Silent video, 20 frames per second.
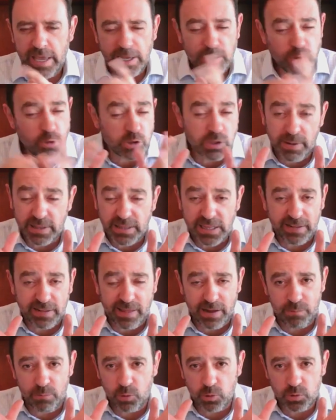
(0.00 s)
Eso se va a
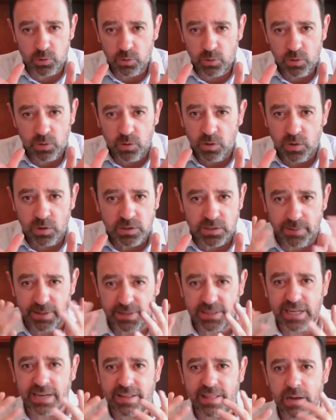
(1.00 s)
tardar mucho. Se
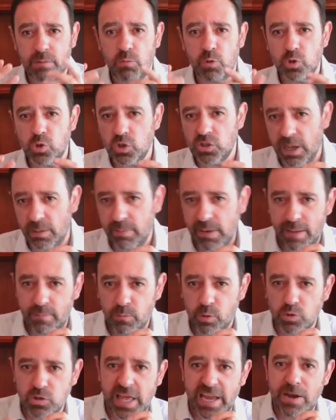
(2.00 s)
va a tardar mucho si
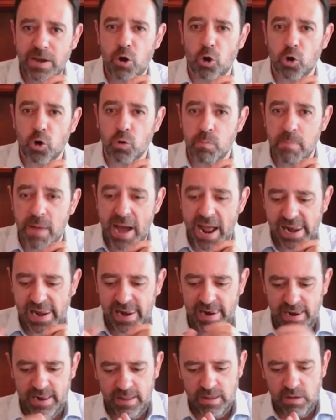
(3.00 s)
hablamos de
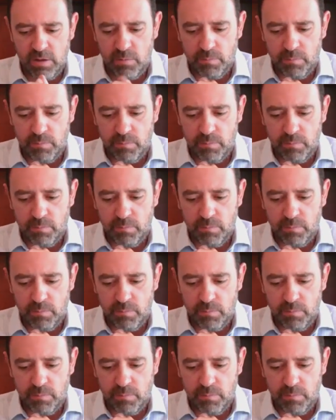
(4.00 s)
normal,